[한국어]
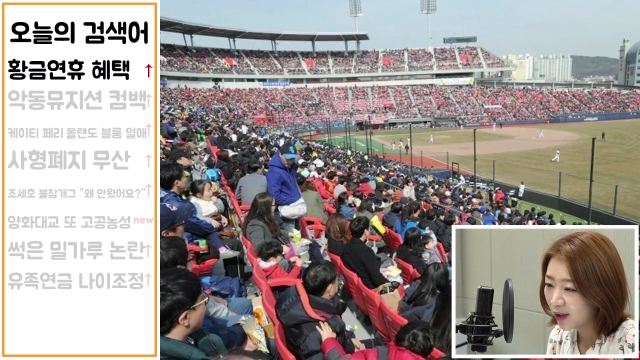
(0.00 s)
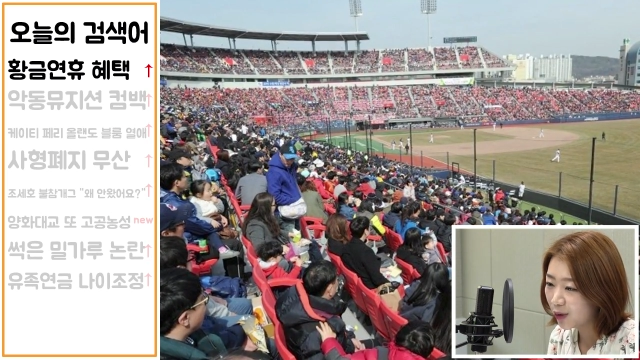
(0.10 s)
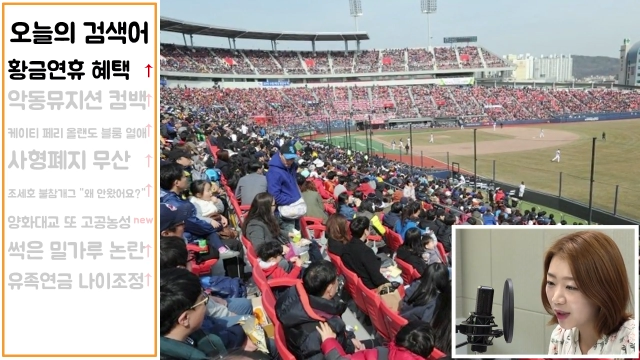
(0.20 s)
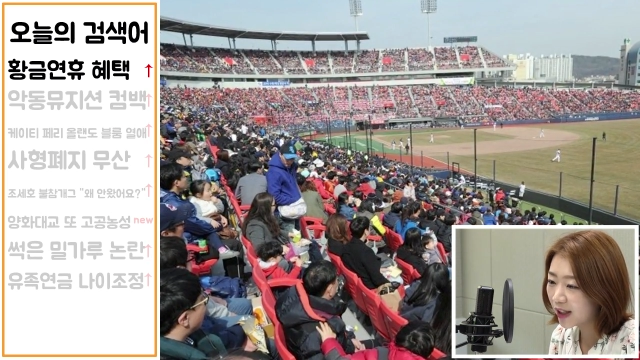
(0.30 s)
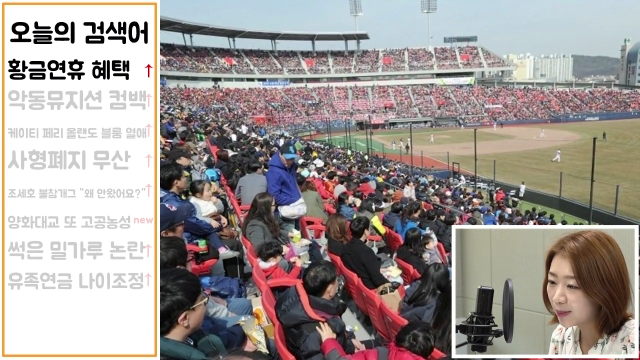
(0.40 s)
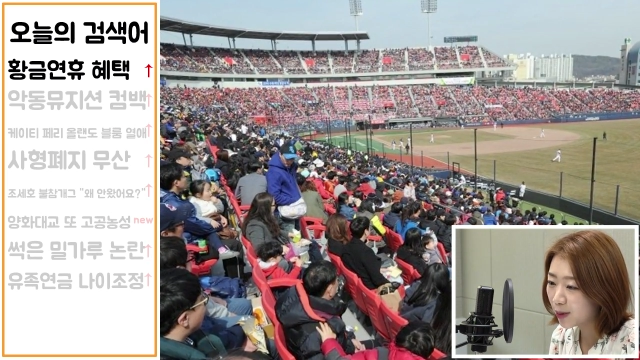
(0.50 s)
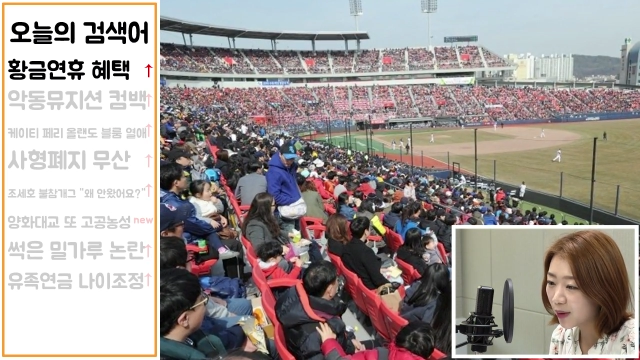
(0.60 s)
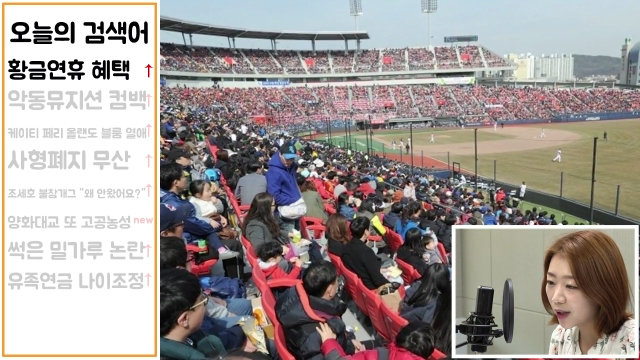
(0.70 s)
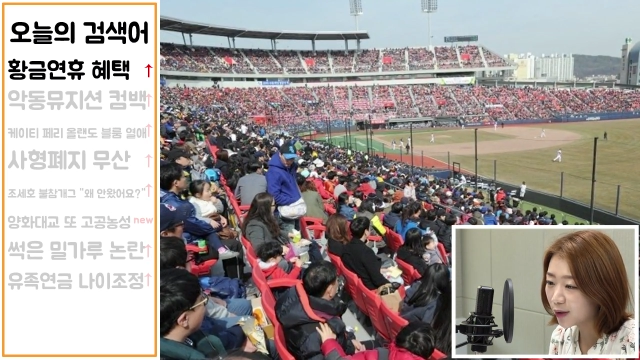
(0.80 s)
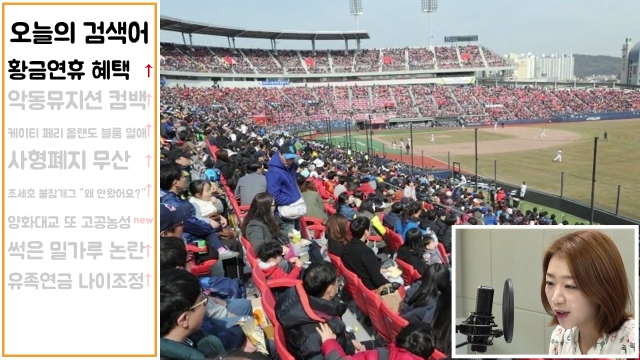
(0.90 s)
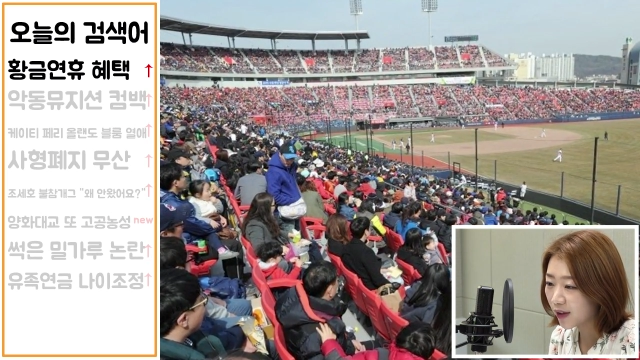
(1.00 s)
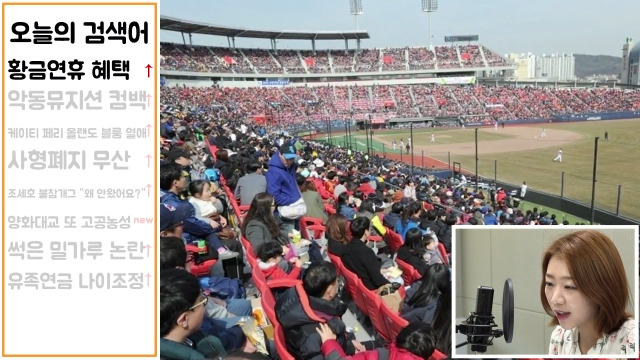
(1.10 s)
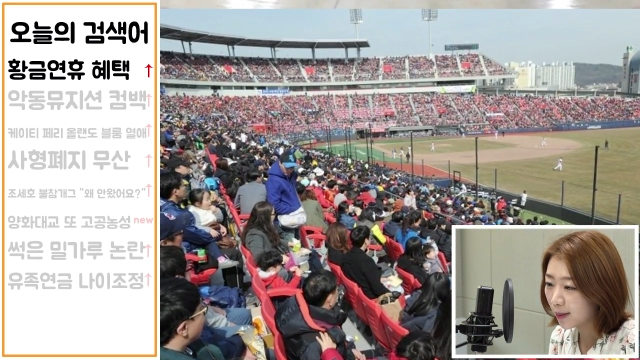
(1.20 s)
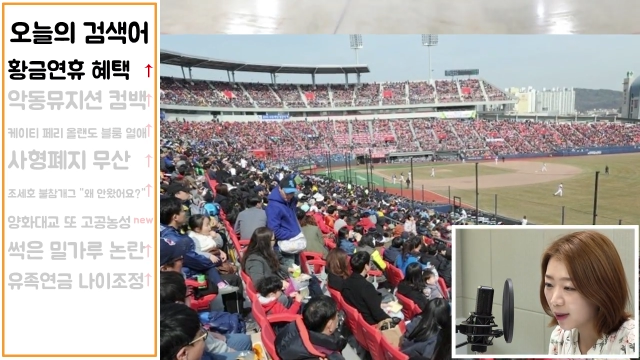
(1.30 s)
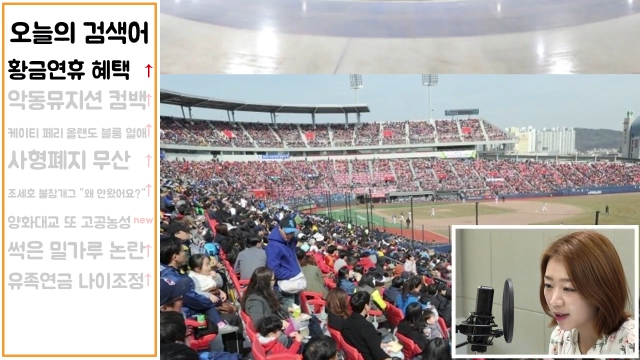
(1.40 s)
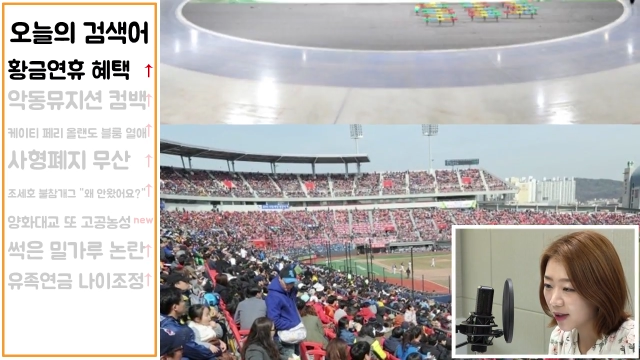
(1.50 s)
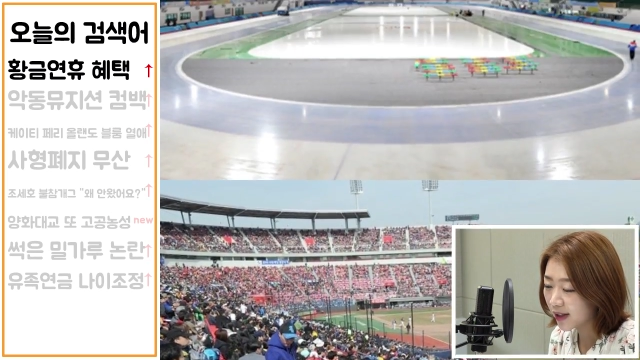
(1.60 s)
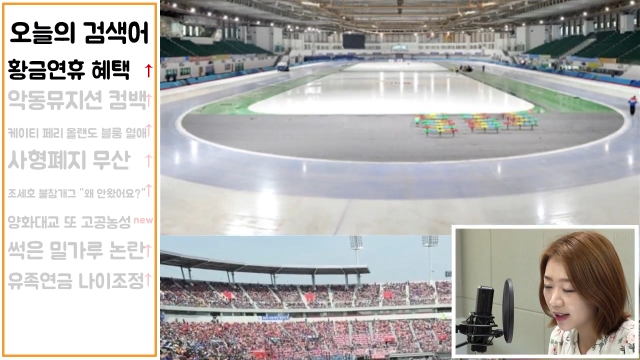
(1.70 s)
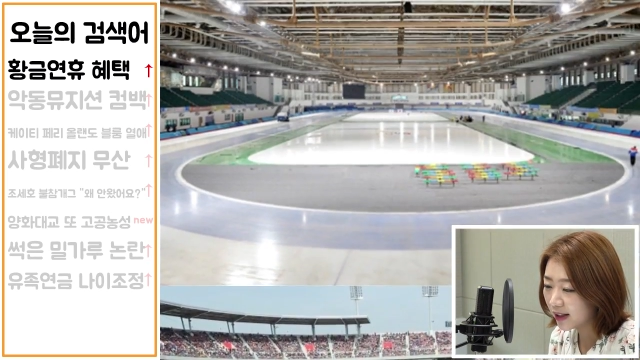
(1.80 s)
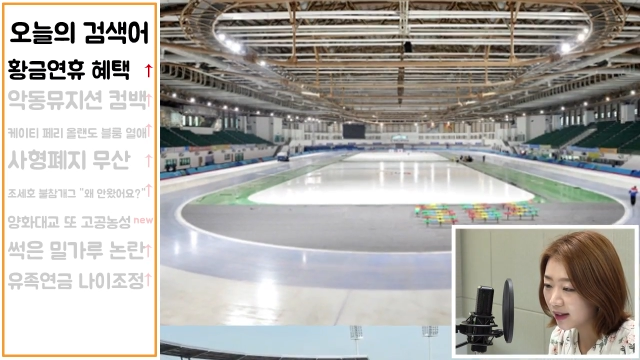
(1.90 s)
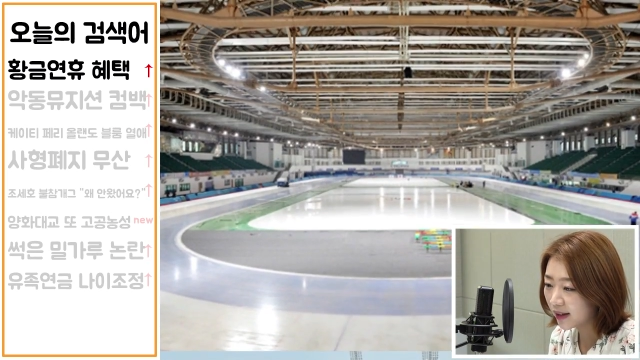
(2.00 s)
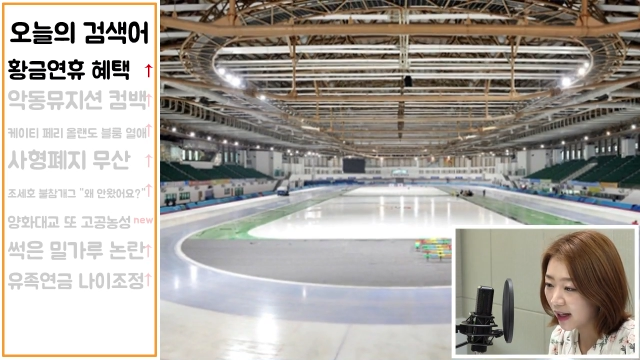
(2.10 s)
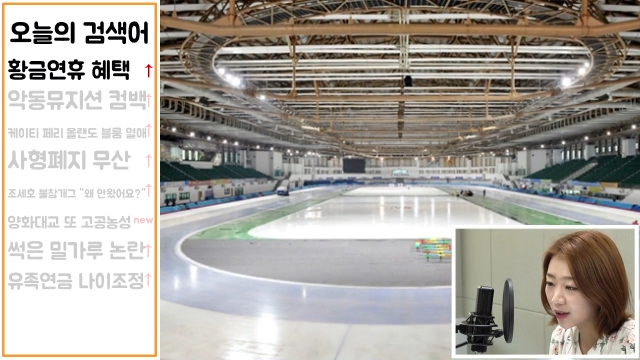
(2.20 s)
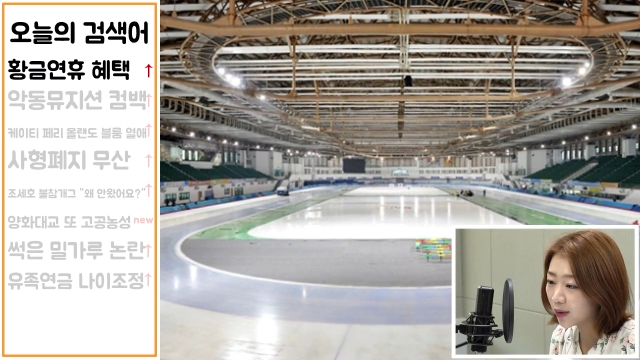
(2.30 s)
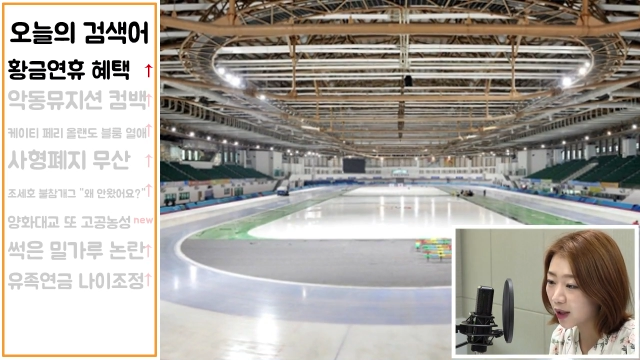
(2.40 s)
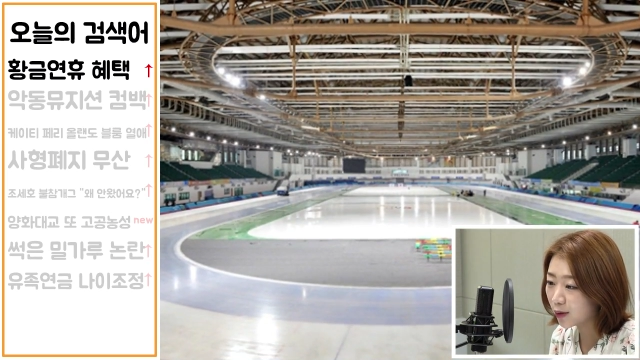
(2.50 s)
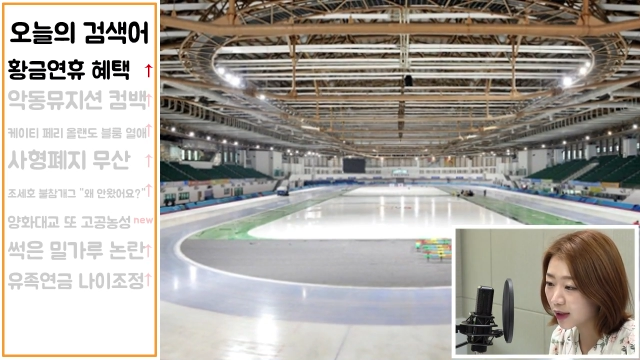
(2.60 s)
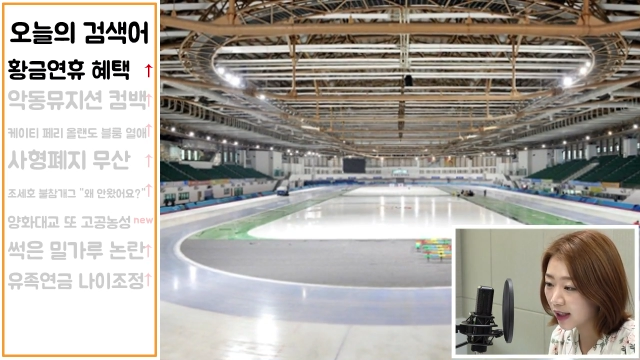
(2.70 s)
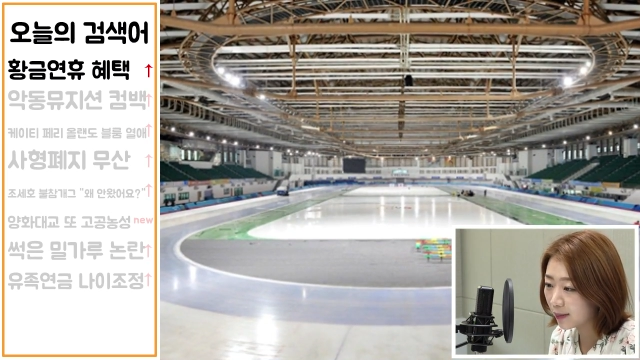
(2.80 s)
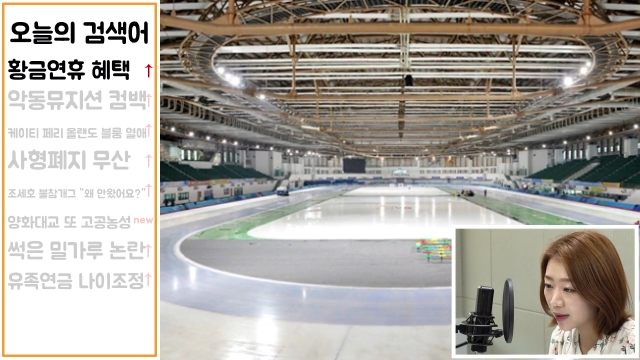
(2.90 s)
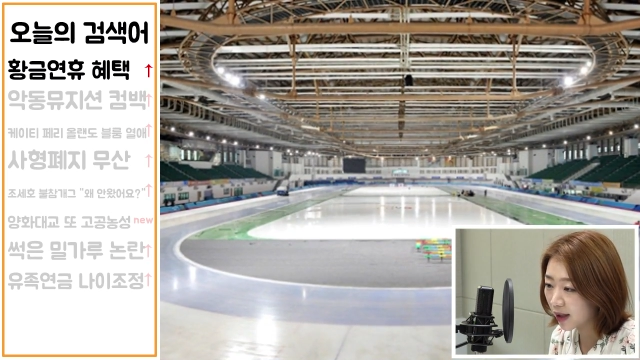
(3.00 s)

6일 프로야구 경기가 펼쳐지는 5개 구장